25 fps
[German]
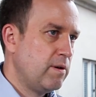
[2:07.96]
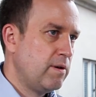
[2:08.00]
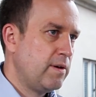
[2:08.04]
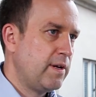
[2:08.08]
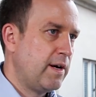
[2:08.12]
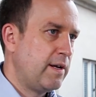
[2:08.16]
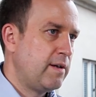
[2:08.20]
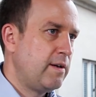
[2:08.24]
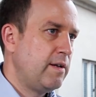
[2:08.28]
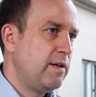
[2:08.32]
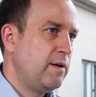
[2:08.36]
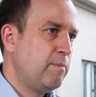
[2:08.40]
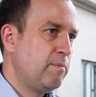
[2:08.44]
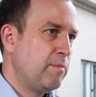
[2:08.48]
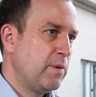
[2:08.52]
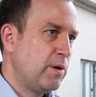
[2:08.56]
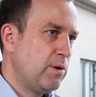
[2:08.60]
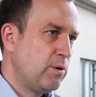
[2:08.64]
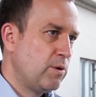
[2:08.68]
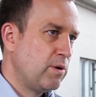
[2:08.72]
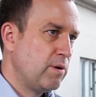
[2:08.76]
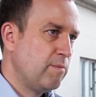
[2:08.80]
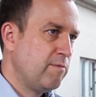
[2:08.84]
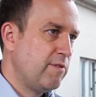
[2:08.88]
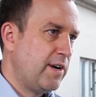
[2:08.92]
dann eben
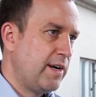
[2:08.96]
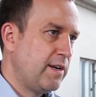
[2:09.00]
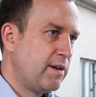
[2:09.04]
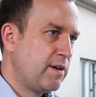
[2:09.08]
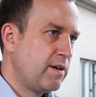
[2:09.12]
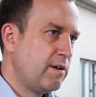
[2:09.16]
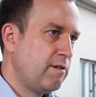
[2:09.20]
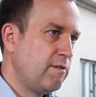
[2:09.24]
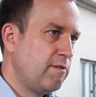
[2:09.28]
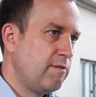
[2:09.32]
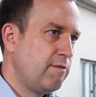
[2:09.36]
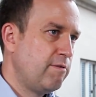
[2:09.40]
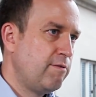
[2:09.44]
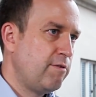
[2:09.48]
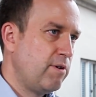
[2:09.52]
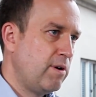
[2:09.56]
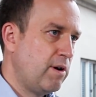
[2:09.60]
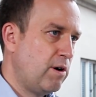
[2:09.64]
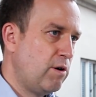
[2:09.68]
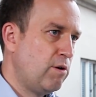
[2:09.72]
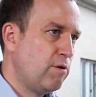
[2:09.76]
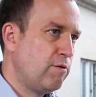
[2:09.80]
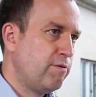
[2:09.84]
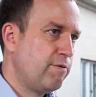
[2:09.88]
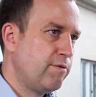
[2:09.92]
auch im weiteren
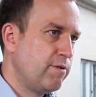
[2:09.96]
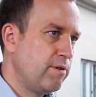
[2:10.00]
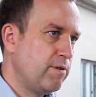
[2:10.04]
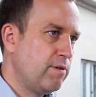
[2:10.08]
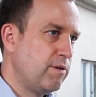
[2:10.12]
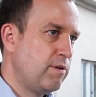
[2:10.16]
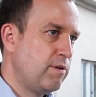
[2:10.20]
Verlauf